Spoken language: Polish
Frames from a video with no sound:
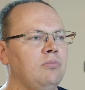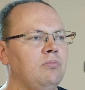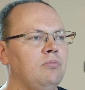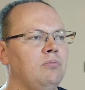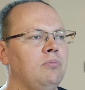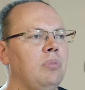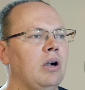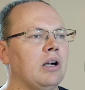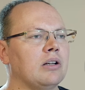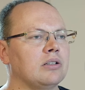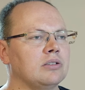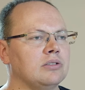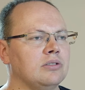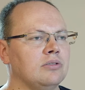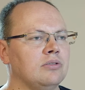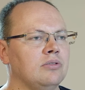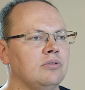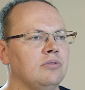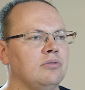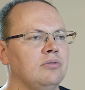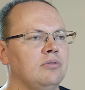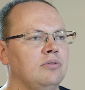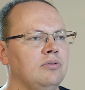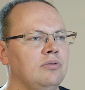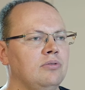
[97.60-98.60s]

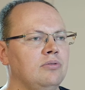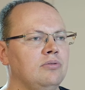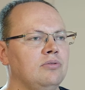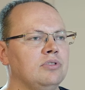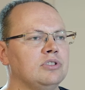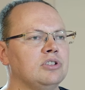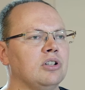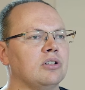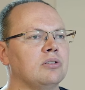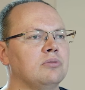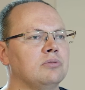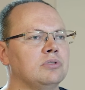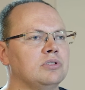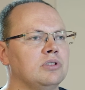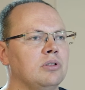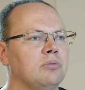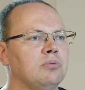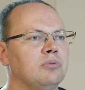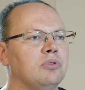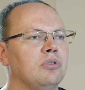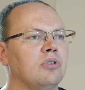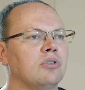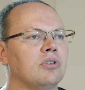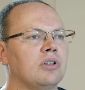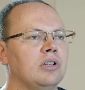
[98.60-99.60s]
bardzo wysokim
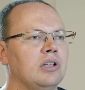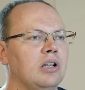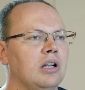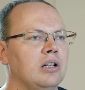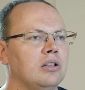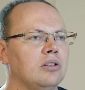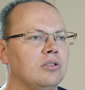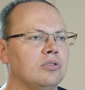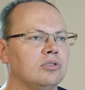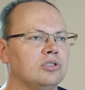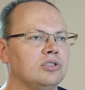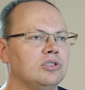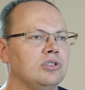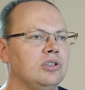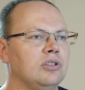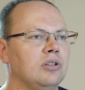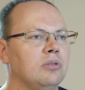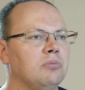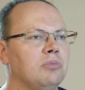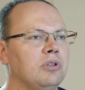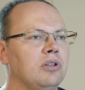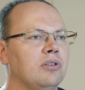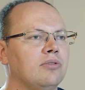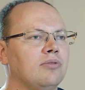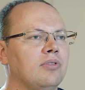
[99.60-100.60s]
stopniu oryginalności,
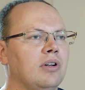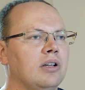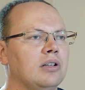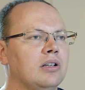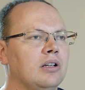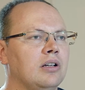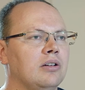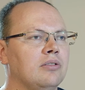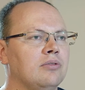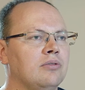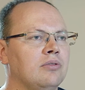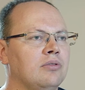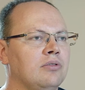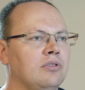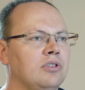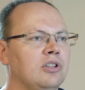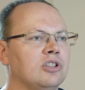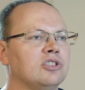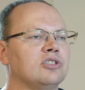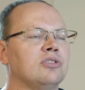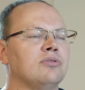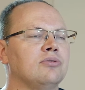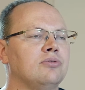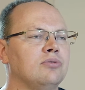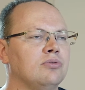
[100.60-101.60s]
nominowana
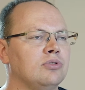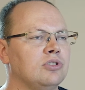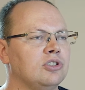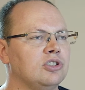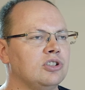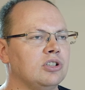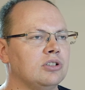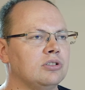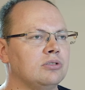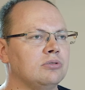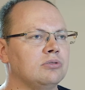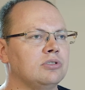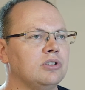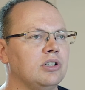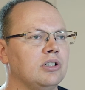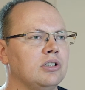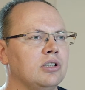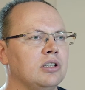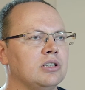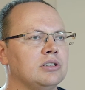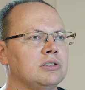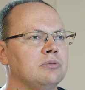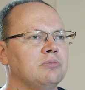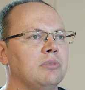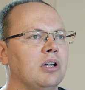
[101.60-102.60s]
jeszcze w
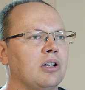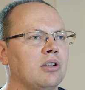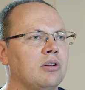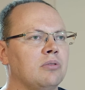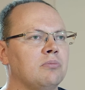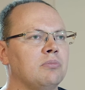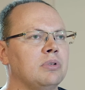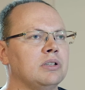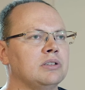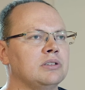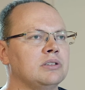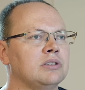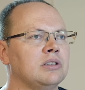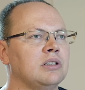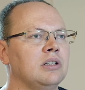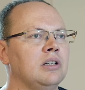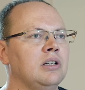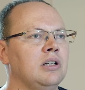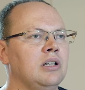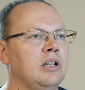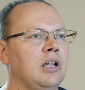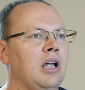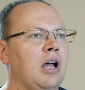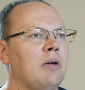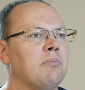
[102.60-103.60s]
2014 jako Best
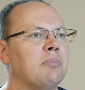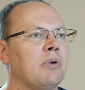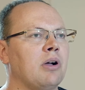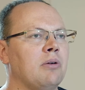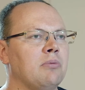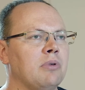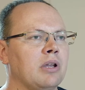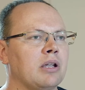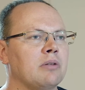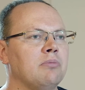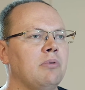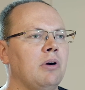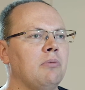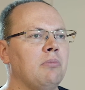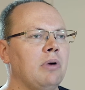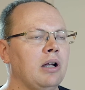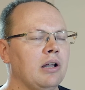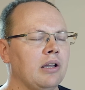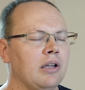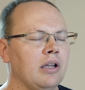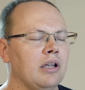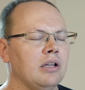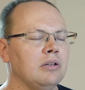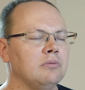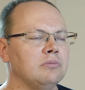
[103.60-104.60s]
upcoming mobile
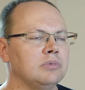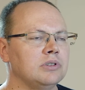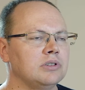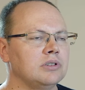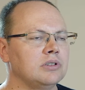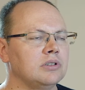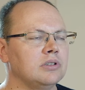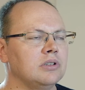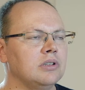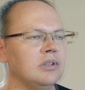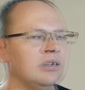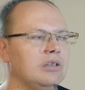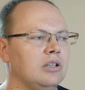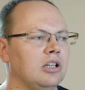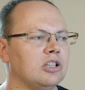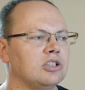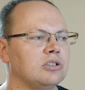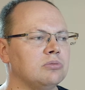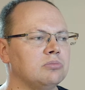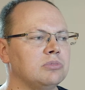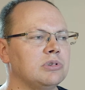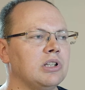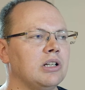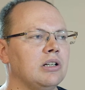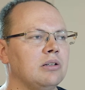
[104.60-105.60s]
games.
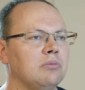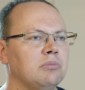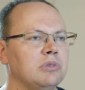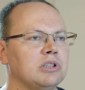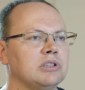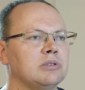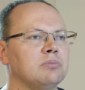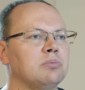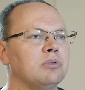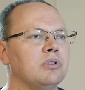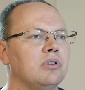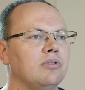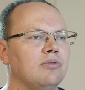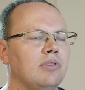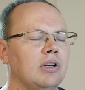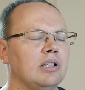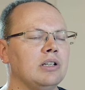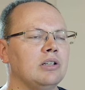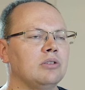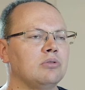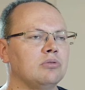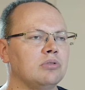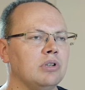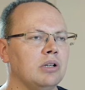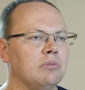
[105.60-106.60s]
Naszym celem jest
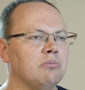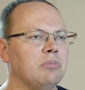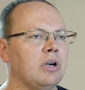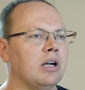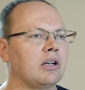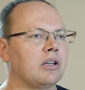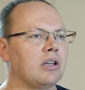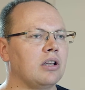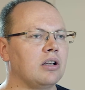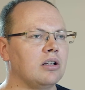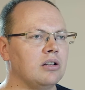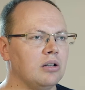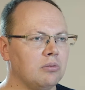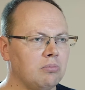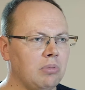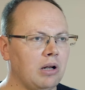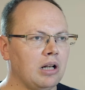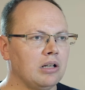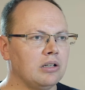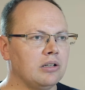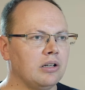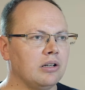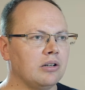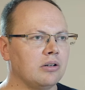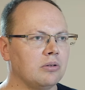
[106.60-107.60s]
zbudowanie tutaj marki
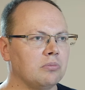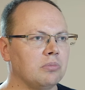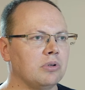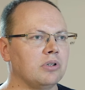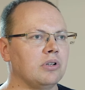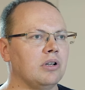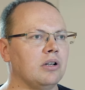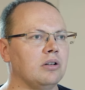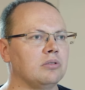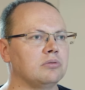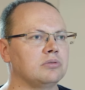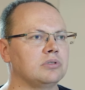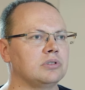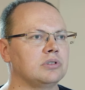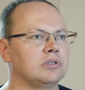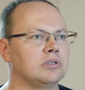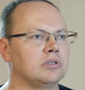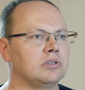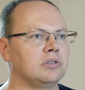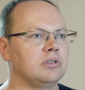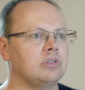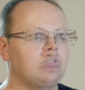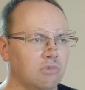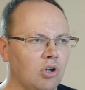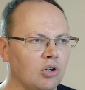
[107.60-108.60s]
globalnej Robonauts
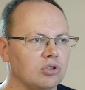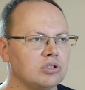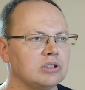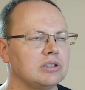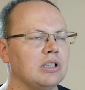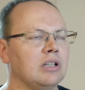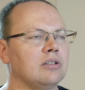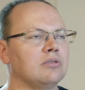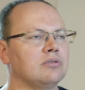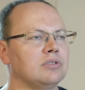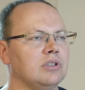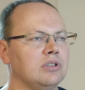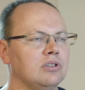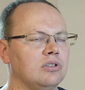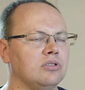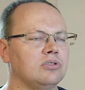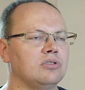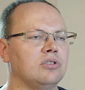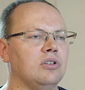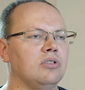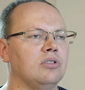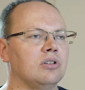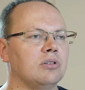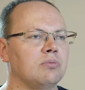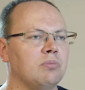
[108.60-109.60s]
y, od Stanów
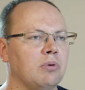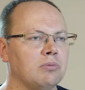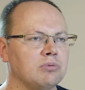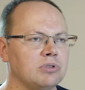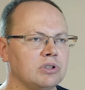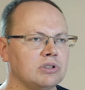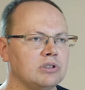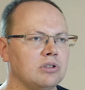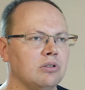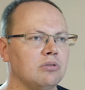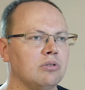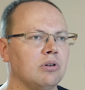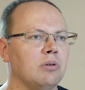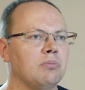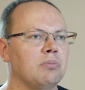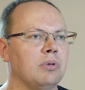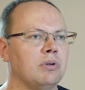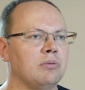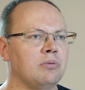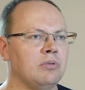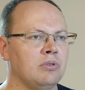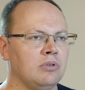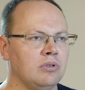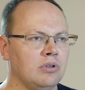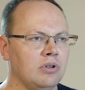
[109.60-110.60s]
Zjednoczonych poprzez
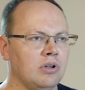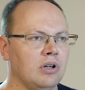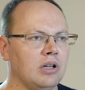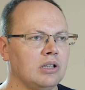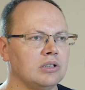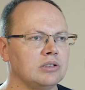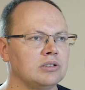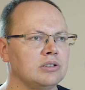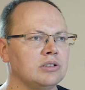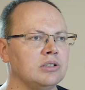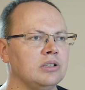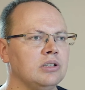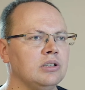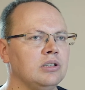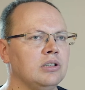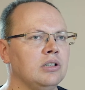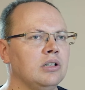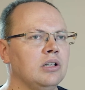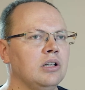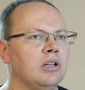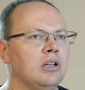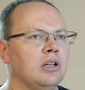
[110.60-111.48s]
Europę do Azji.